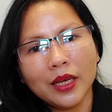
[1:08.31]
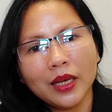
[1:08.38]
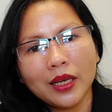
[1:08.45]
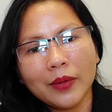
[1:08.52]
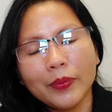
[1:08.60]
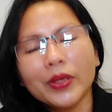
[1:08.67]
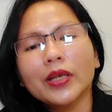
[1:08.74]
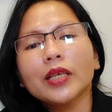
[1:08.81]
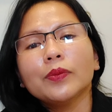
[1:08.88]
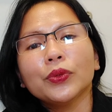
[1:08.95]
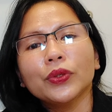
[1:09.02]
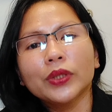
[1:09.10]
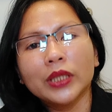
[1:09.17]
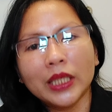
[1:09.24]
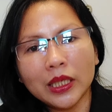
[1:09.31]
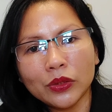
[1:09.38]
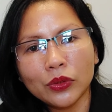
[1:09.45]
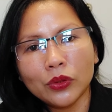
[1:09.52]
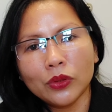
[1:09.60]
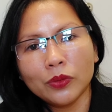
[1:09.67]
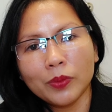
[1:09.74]
Kami rin po
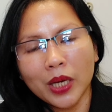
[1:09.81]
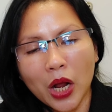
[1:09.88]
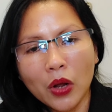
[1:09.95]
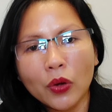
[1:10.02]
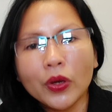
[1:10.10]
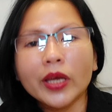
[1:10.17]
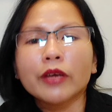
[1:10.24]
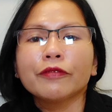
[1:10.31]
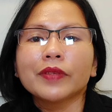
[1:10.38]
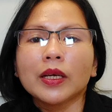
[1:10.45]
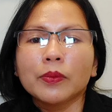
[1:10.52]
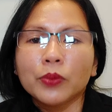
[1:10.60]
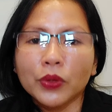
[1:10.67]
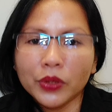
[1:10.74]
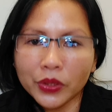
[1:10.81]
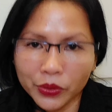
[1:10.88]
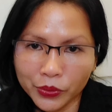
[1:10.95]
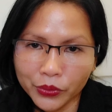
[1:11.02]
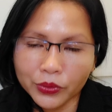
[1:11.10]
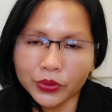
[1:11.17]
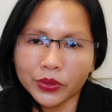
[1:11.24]
dito, mga
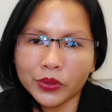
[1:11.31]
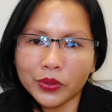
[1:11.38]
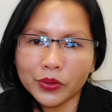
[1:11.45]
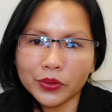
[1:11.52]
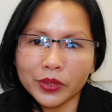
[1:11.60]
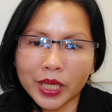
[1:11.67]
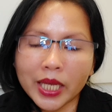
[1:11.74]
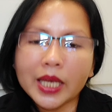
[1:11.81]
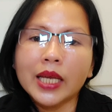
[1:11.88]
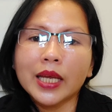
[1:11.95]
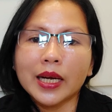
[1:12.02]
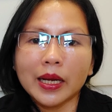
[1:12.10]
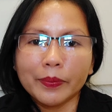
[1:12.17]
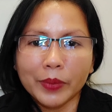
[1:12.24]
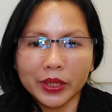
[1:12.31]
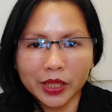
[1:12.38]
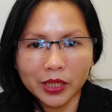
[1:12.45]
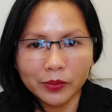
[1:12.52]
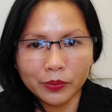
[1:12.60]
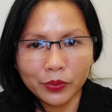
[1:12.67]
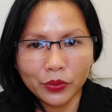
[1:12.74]
OFW, nahihirapan
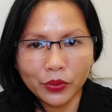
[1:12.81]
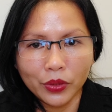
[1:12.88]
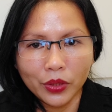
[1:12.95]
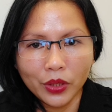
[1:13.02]
din po.